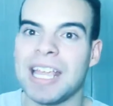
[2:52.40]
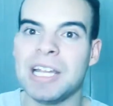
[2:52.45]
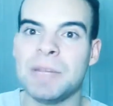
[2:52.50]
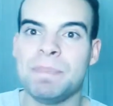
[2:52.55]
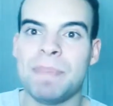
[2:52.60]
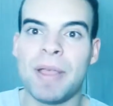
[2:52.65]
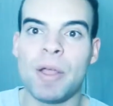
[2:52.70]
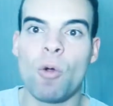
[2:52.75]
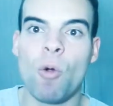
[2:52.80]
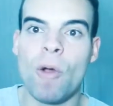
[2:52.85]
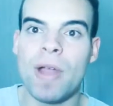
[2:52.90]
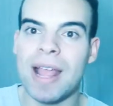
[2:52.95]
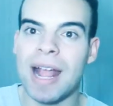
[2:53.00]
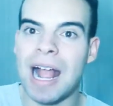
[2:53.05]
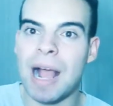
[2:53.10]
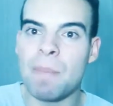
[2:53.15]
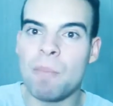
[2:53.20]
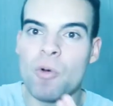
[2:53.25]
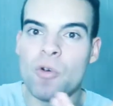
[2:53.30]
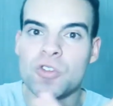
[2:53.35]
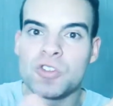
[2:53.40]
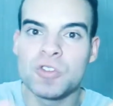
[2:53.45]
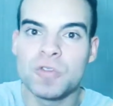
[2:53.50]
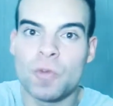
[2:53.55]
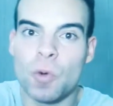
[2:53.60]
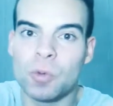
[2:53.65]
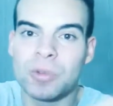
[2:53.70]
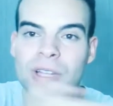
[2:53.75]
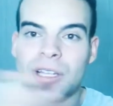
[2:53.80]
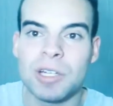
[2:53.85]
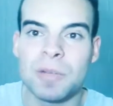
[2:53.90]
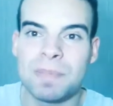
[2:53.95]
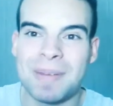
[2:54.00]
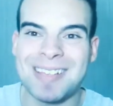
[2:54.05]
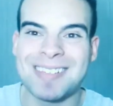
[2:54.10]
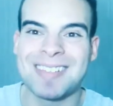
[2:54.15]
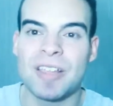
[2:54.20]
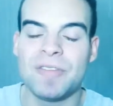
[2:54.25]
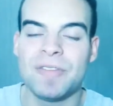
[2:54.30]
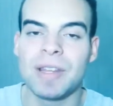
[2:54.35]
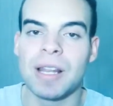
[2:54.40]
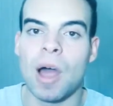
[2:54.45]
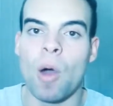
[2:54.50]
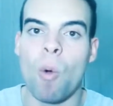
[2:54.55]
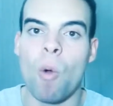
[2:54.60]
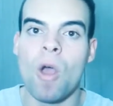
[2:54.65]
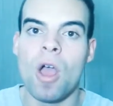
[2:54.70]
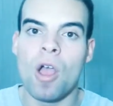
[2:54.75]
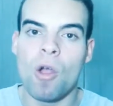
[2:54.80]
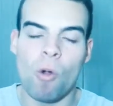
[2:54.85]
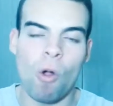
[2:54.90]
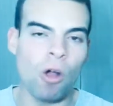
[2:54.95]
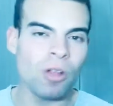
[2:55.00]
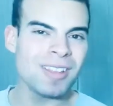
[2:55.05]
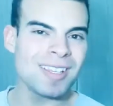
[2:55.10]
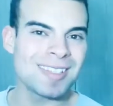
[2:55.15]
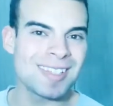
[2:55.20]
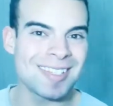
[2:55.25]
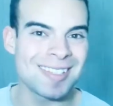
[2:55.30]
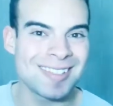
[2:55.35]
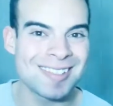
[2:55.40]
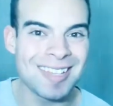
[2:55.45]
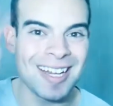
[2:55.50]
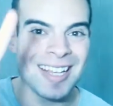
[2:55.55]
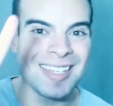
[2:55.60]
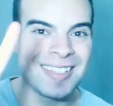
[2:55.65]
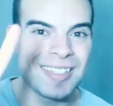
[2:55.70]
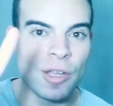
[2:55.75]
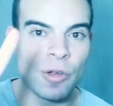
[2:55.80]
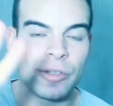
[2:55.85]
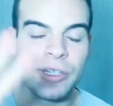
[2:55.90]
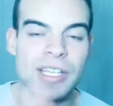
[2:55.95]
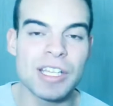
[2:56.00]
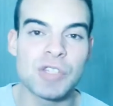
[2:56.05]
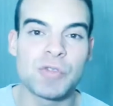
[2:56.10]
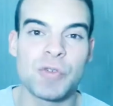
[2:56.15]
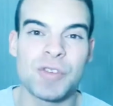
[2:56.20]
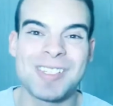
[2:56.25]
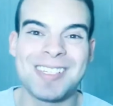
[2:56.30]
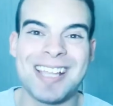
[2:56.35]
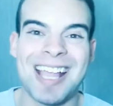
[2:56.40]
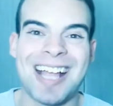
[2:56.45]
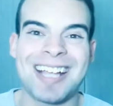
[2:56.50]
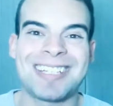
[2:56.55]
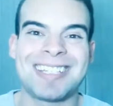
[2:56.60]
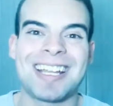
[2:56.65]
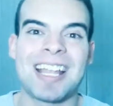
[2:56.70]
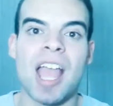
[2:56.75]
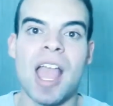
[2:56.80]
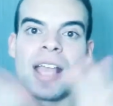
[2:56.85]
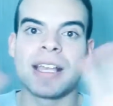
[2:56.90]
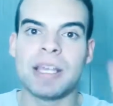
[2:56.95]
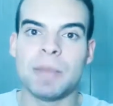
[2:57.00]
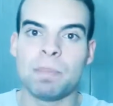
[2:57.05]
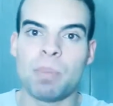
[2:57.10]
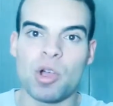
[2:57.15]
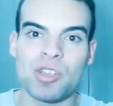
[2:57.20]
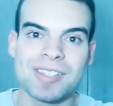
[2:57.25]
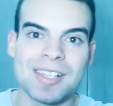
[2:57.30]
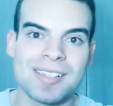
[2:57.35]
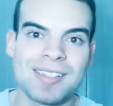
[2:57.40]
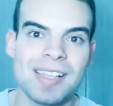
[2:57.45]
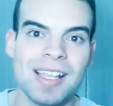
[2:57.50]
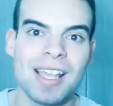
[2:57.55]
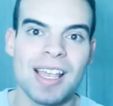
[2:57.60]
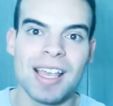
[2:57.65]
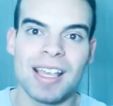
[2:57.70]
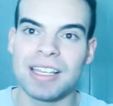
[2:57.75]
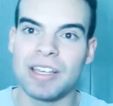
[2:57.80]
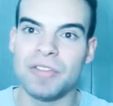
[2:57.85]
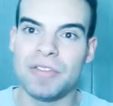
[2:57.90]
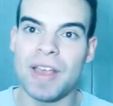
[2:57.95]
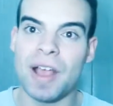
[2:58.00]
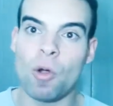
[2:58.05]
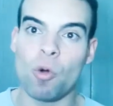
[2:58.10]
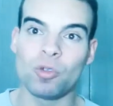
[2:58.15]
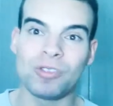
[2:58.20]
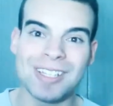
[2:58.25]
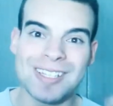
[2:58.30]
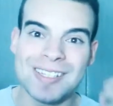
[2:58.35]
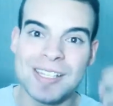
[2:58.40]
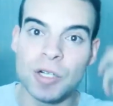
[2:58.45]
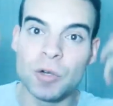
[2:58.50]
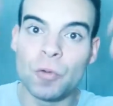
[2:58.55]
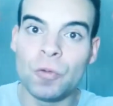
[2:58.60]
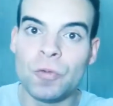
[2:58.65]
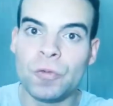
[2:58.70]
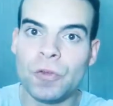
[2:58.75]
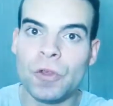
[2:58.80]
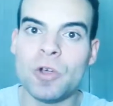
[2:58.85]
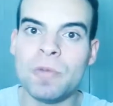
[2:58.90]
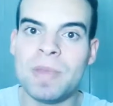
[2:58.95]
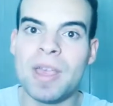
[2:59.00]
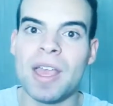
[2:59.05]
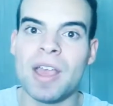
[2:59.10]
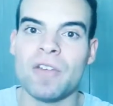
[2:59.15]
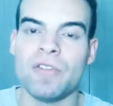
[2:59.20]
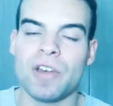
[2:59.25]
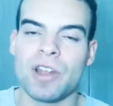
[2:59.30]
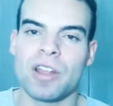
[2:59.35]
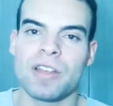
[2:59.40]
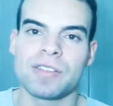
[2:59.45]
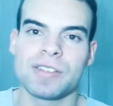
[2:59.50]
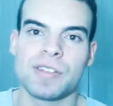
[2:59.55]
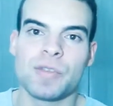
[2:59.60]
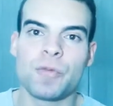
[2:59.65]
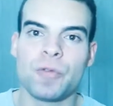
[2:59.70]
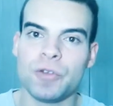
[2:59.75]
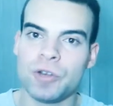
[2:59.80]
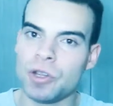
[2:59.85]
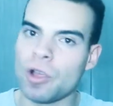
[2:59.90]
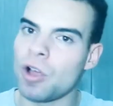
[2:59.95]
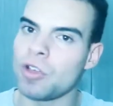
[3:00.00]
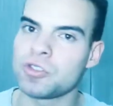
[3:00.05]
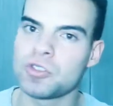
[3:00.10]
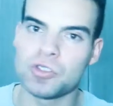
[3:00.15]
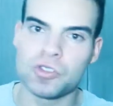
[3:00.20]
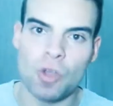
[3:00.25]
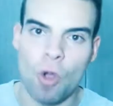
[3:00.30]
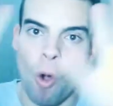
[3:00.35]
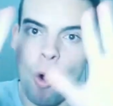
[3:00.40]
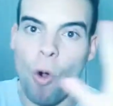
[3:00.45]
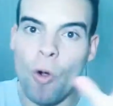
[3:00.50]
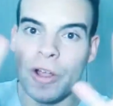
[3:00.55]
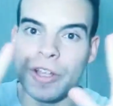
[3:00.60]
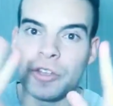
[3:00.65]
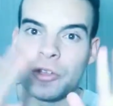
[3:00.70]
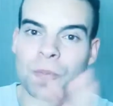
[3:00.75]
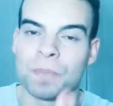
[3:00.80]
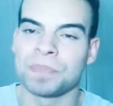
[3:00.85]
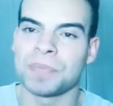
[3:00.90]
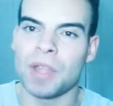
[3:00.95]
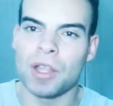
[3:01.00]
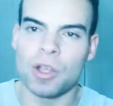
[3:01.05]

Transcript: ele pegou e acabou se voltando para ser vilão. Qual dessas três teorias você acha que possa ser que venha acontecer no filme Velozes e Furiosos 8?